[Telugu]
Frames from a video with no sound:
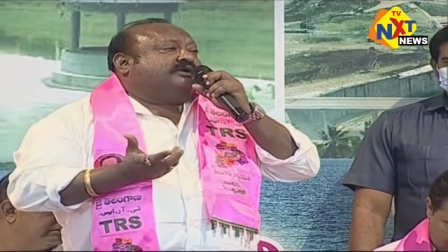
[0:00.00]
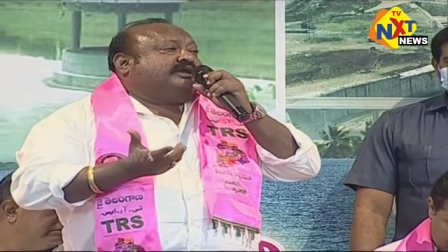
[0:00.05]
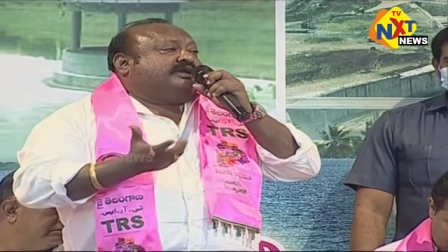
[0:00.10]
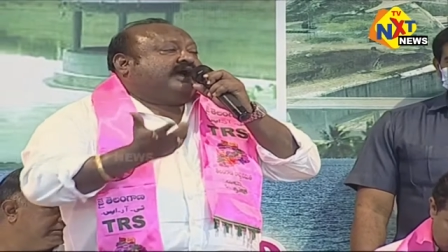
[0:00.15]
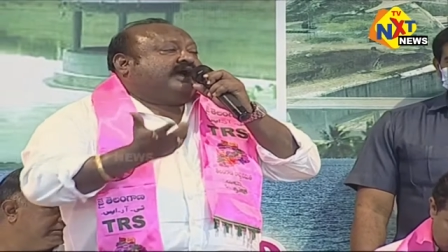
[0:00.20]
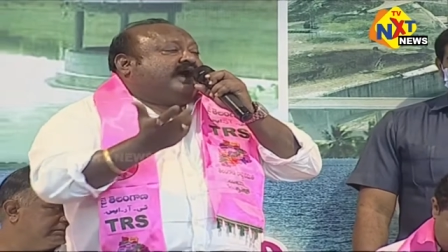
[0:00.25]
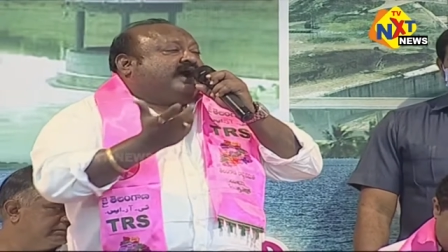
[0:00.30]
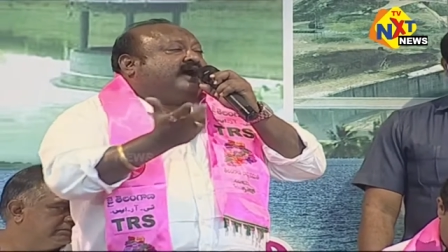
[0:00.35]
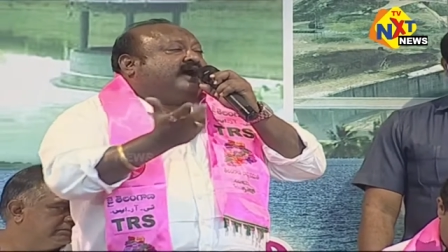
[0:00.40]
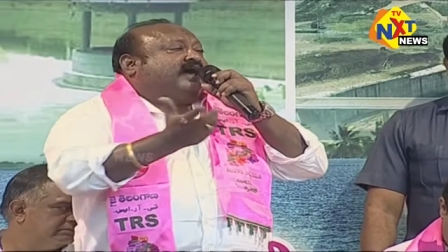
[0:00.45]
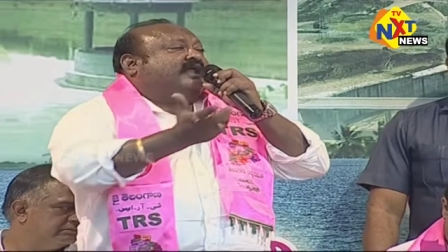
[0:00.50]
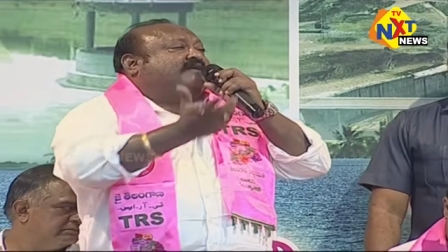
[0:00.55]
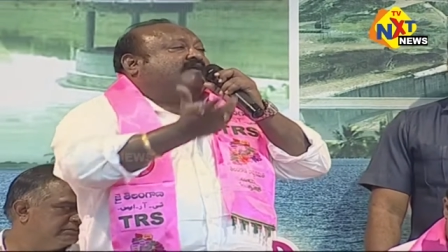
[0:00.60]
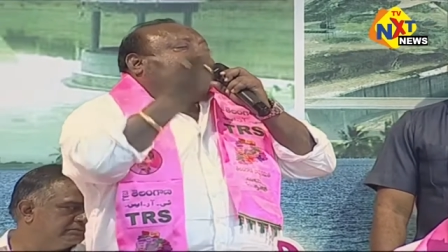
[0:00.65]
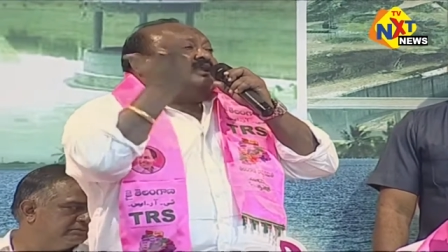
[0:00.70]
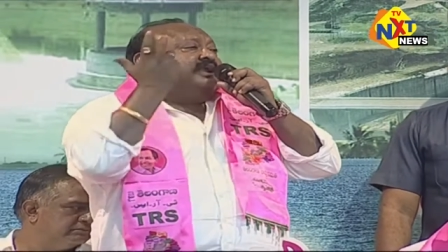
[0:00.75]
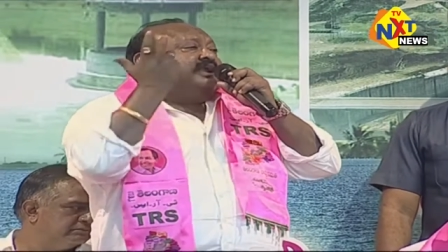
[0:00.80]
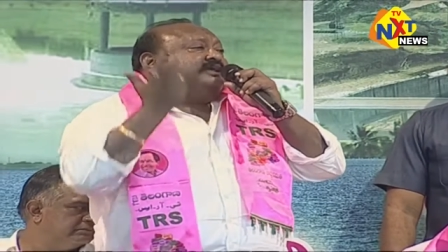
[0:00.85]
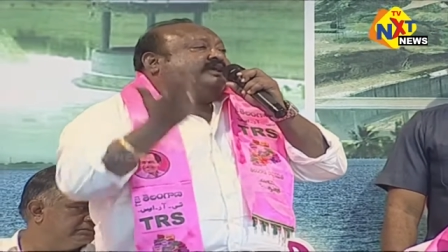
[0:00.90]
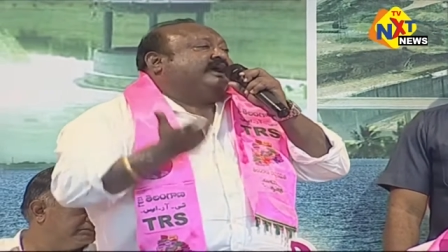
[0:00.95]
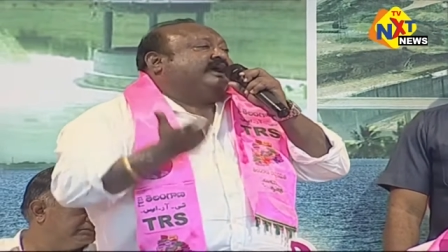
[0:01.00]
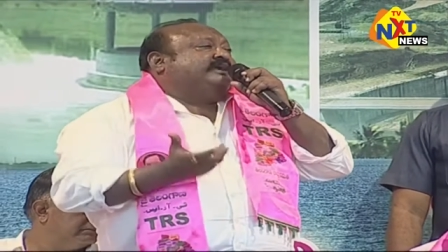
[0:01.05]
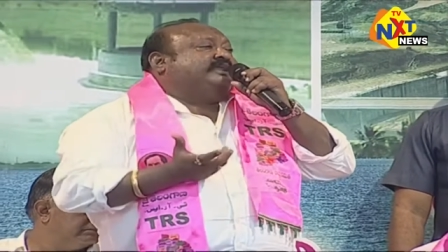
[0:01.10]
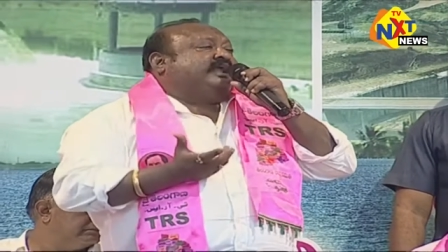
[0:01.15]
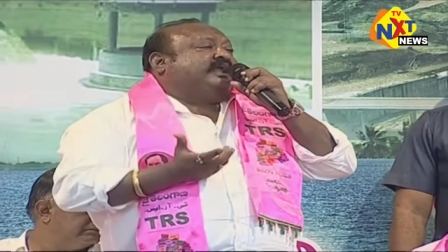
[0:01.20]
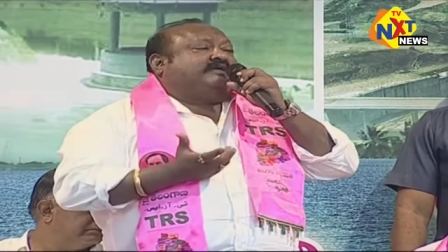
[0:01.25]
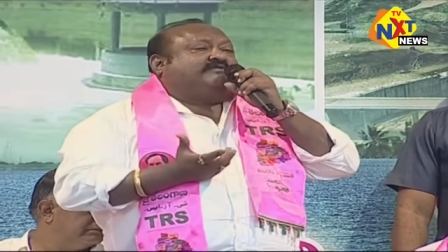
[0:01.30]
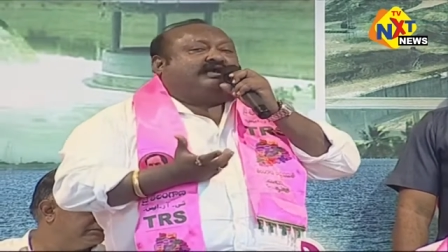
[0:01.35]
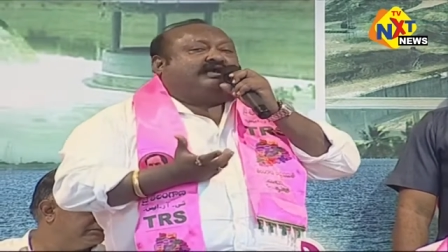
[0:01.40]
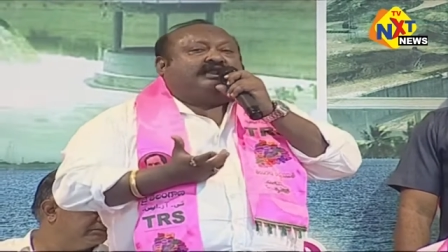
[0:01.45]
ఈ యాగాల వలన
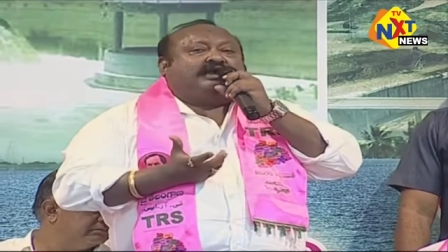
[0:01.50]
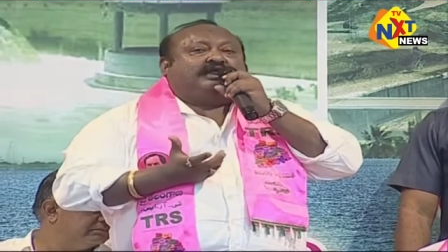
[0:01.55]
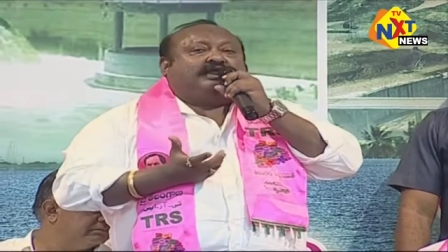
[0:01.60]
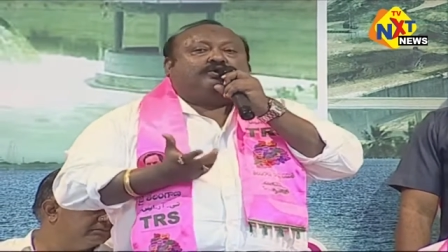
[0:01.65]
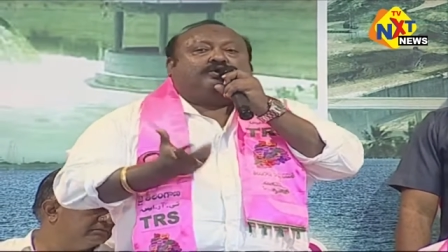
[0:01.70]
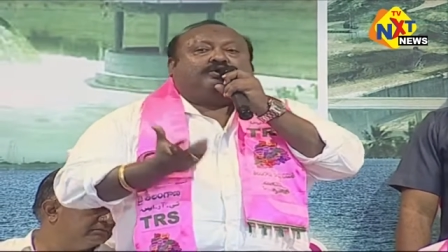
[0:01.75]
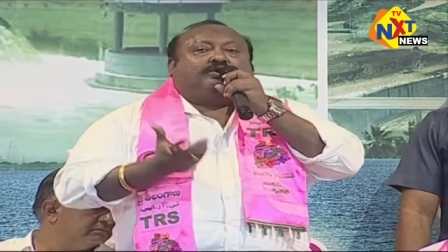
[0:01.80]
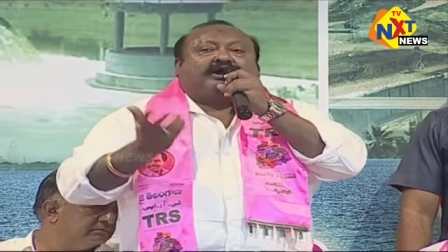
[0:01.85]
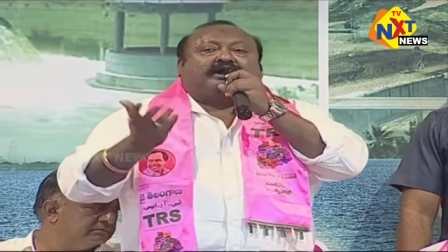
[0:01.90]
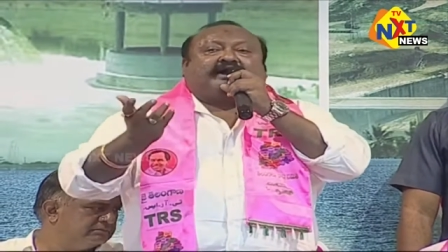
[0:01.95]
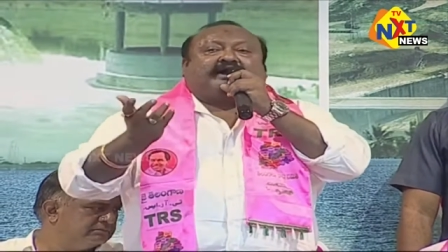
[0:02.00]
యజ్ఞాల వలన లోక